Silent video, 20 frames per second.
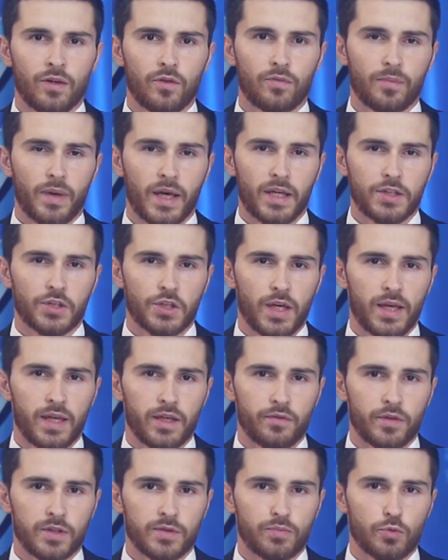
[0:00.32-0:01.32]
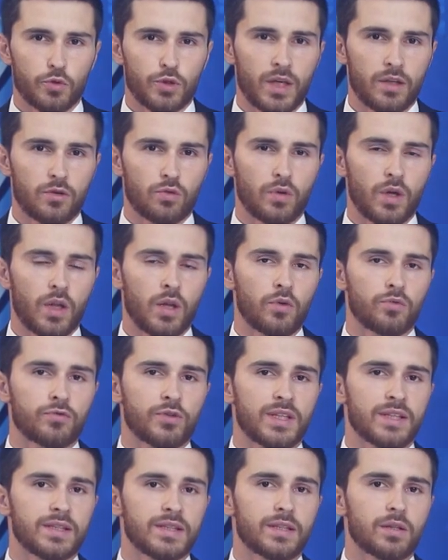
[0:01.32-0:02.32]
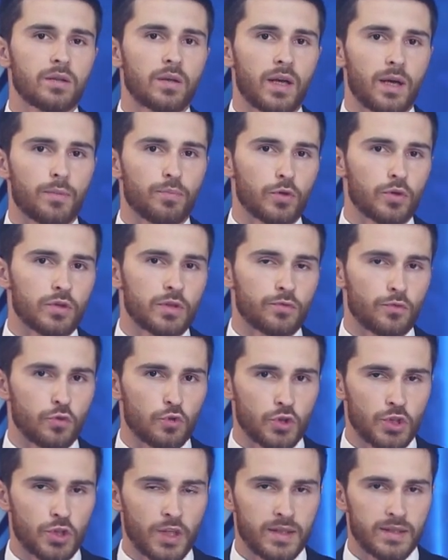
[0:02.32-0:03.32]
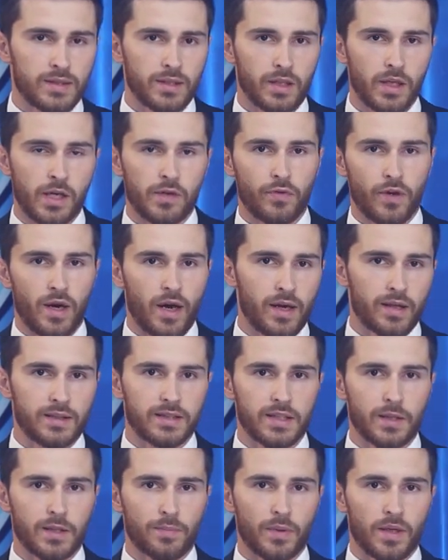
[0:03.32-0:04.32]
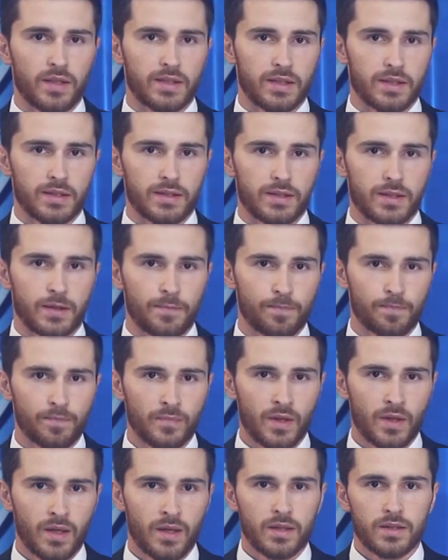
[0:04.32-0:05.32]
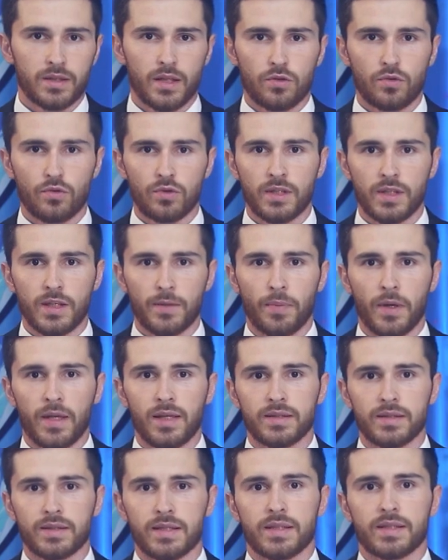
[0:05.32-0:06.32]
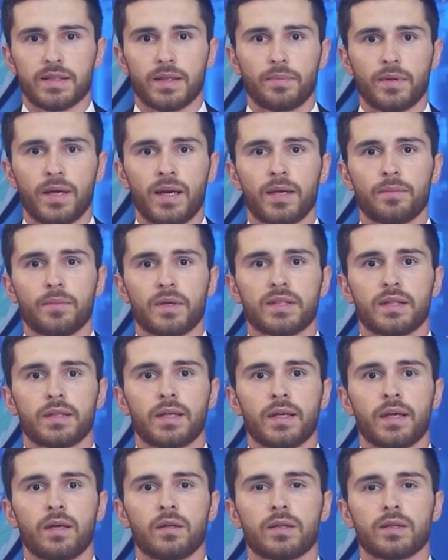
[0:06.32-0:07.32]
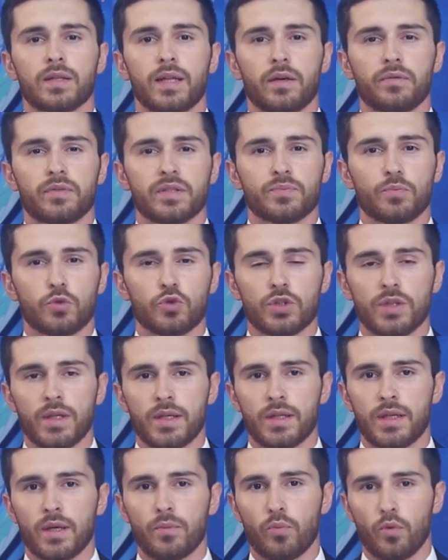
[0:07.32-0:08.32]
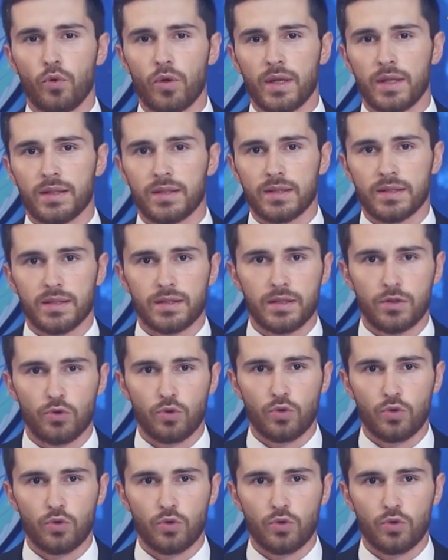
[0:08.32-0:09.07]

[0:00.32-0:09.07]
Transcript: В Махачкале возбудят уголовные дела против участников акции протеста. Сотрудники полиции собрали материалы для возбуждения более 10